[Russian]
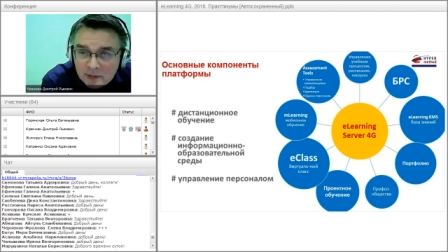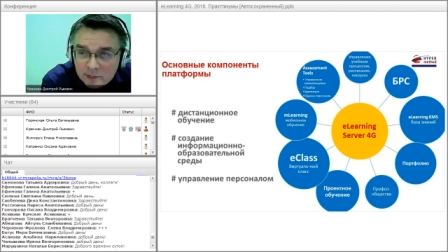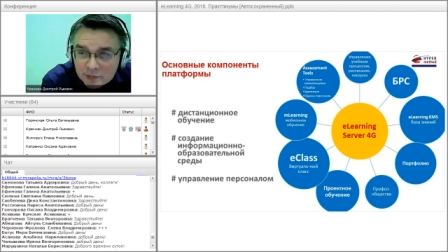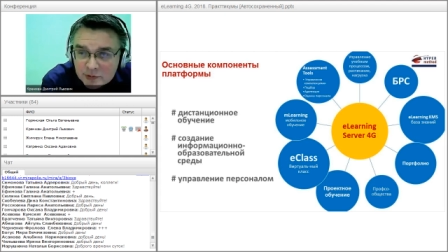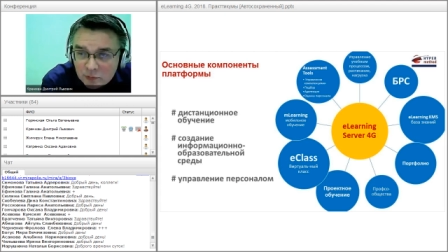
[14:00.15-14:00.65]

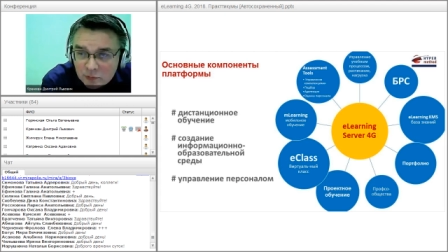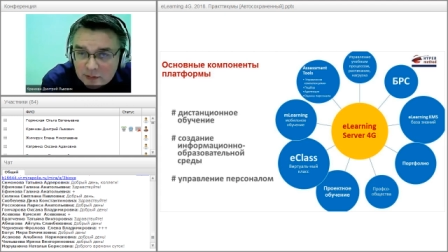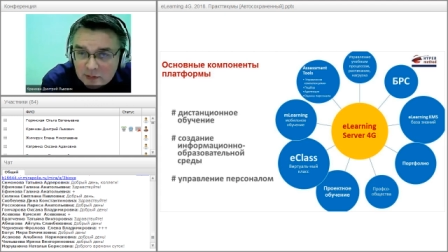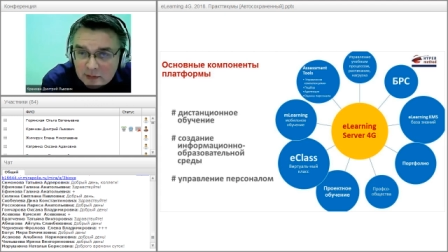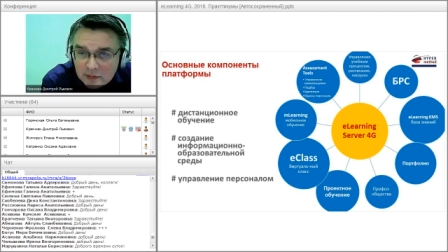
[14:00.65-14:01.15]

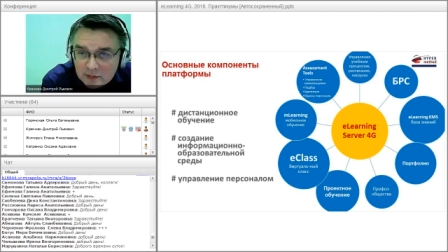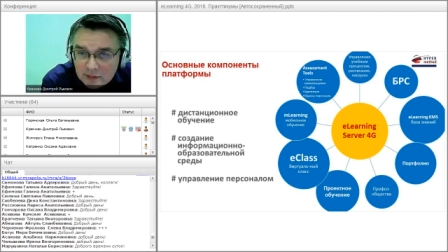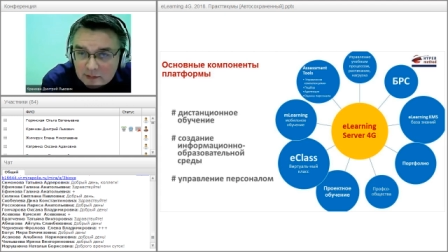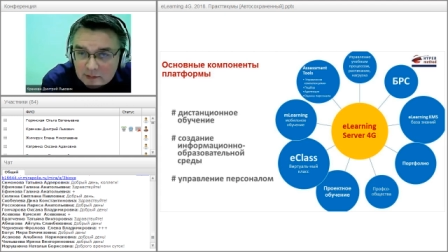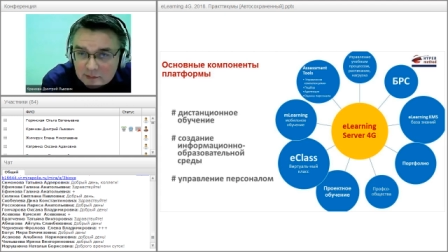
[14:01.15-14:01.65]
почему-то
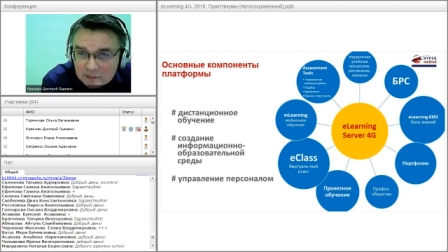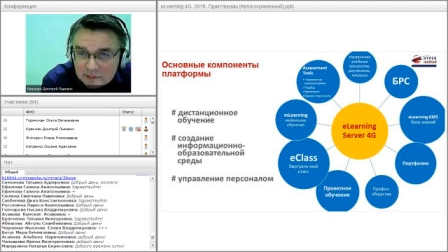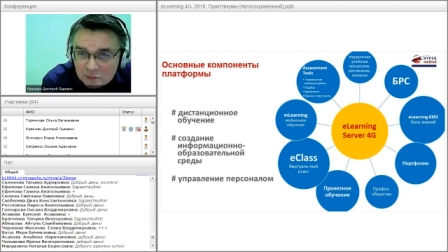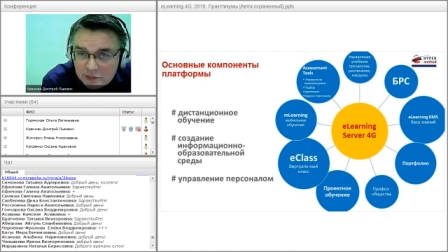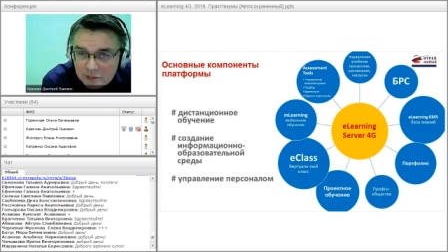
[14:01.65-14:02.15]

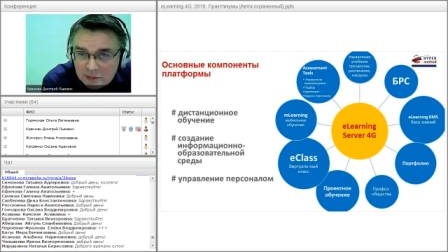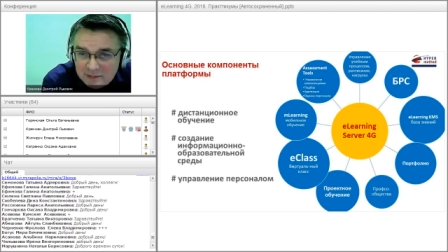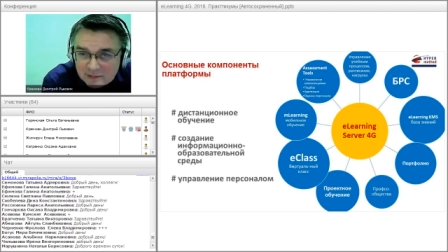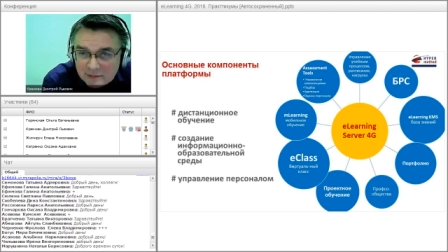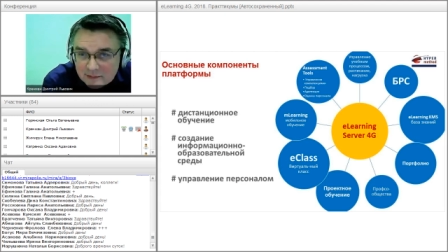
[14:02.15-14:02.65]

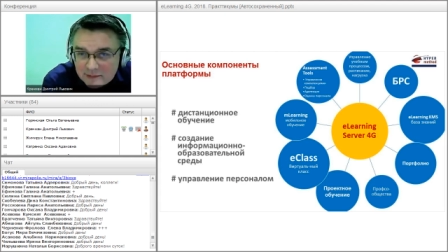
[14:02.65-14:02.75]
ну,